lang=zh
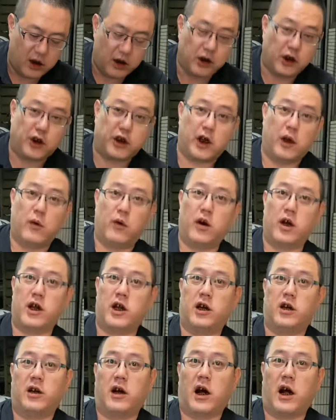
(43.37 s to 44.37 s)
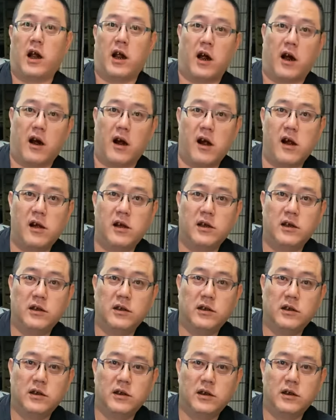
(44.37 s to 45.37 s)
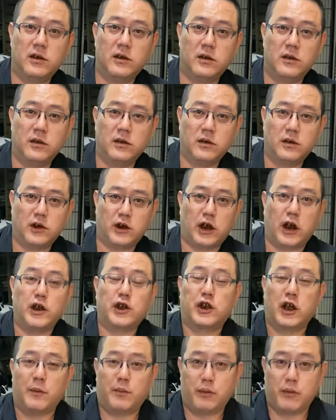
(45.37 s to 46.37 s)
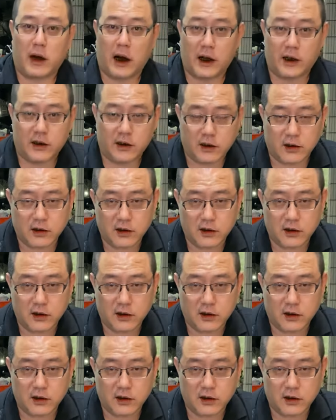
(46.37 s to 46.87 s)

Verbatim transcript: 钱我也很爱啊，钱谁不爱呢？